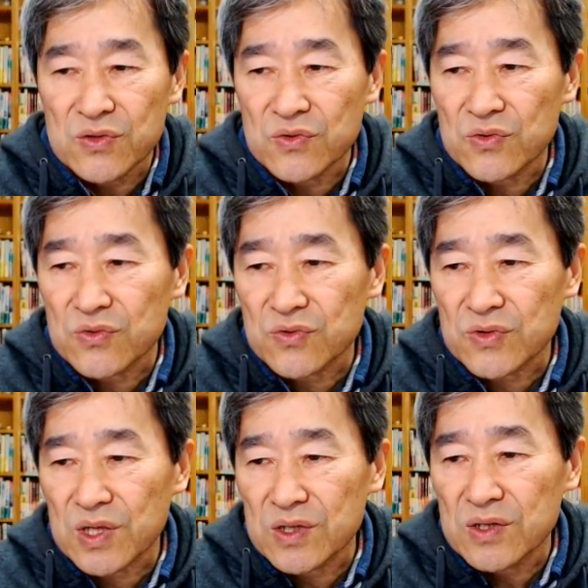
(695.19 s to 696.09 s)
ということ
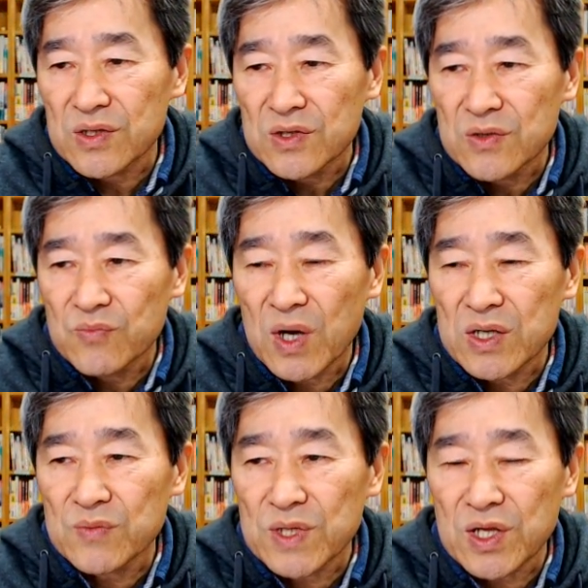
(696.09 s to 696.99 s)
で、ま
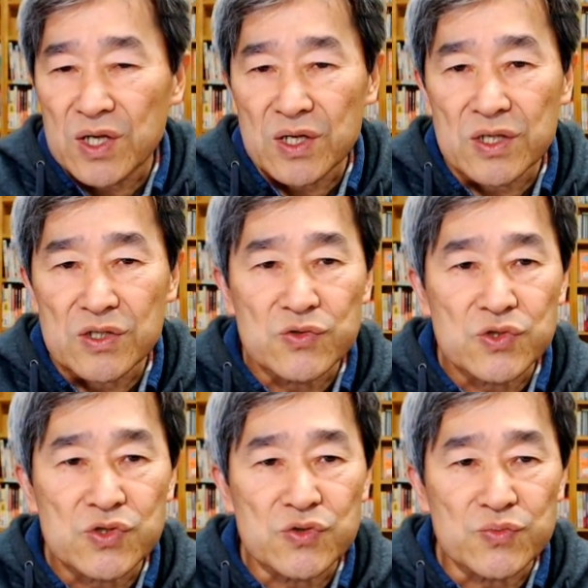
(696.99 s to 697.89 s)
あ、今ね、
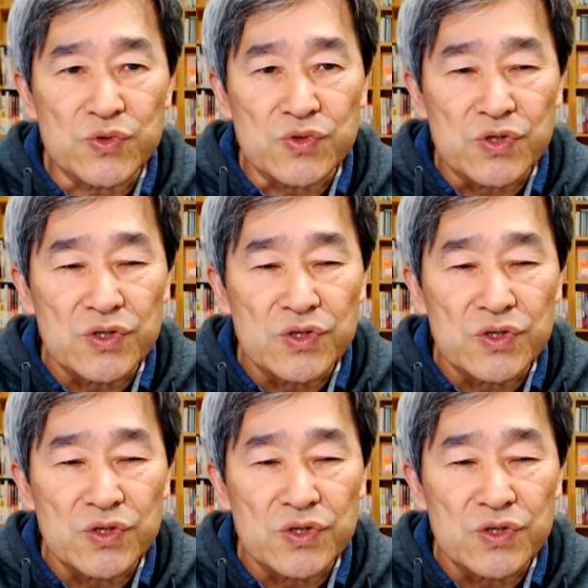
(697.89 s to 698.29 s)
YouTube、